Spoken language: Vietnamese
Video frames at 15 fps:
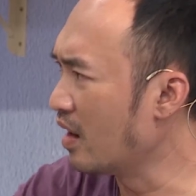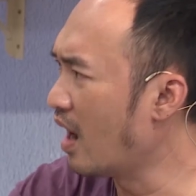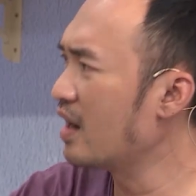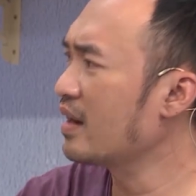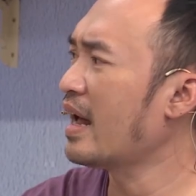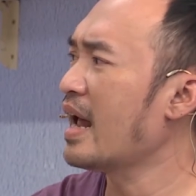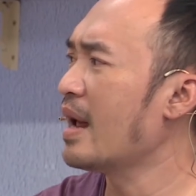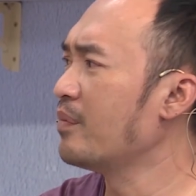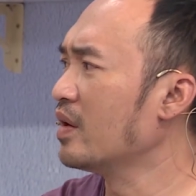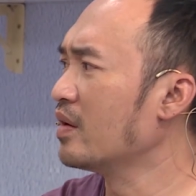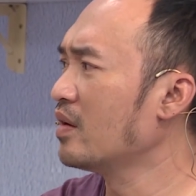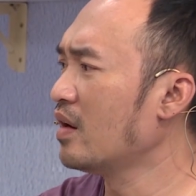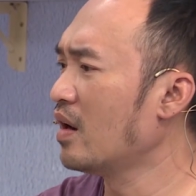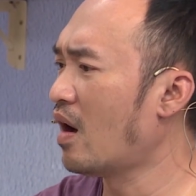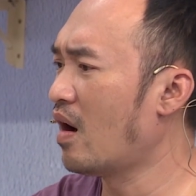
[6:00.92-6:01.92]
lớn đây em đừng
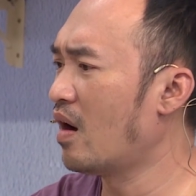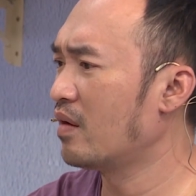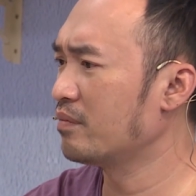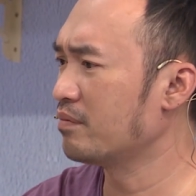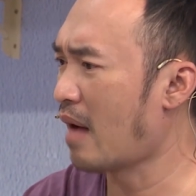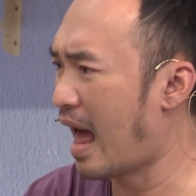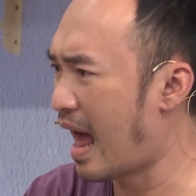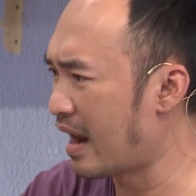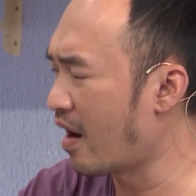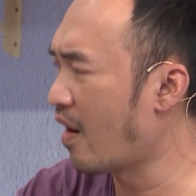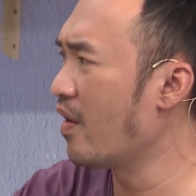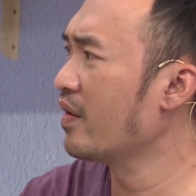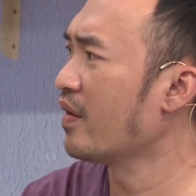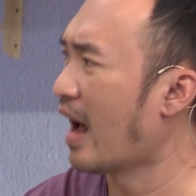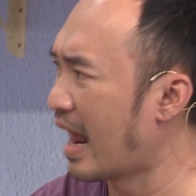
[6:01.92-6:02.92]
có lo ba
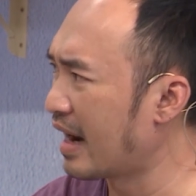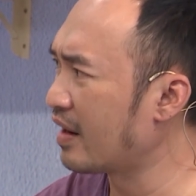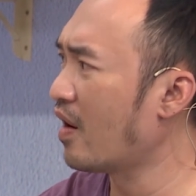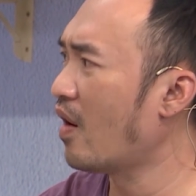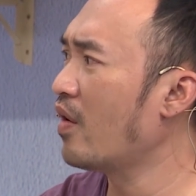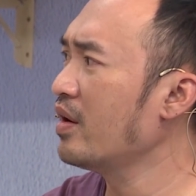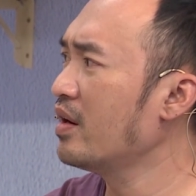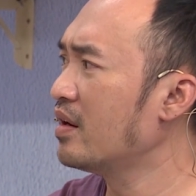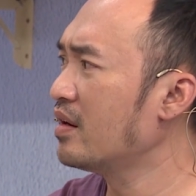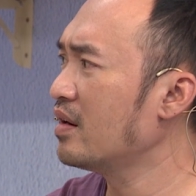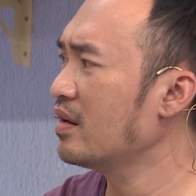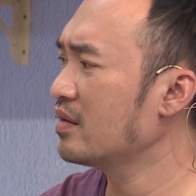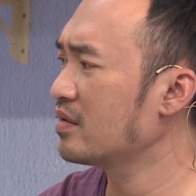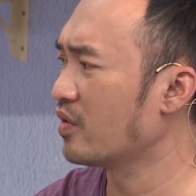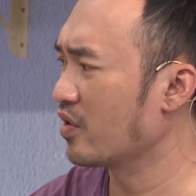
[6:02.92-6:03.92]
nói rồi anh nói
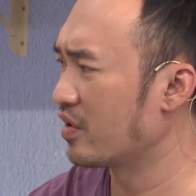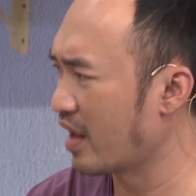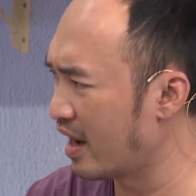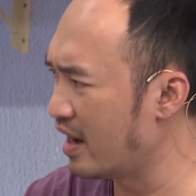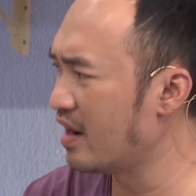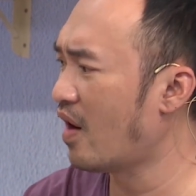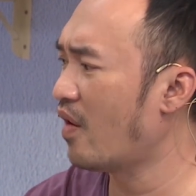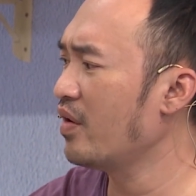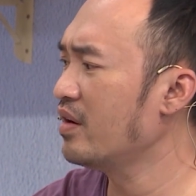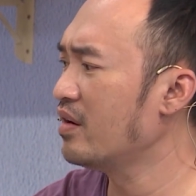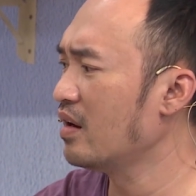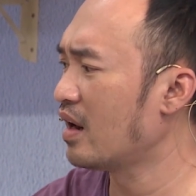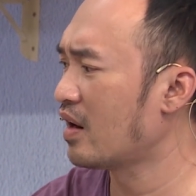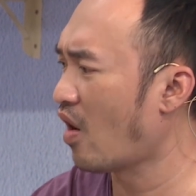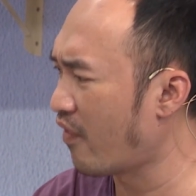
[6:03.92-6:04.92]
nữa rồi chị nói
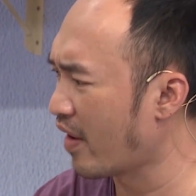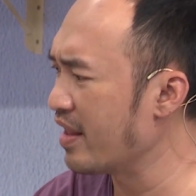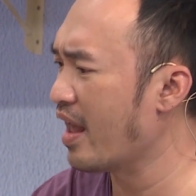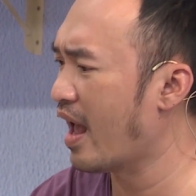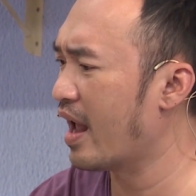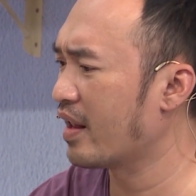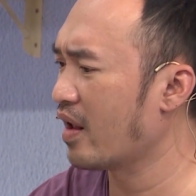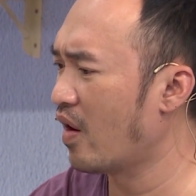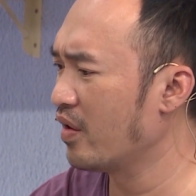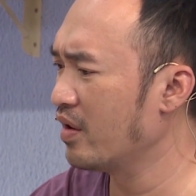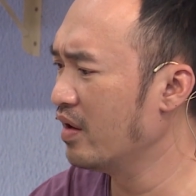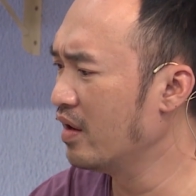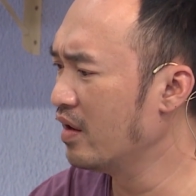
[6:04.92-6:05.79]
nữa là nó phải về thôi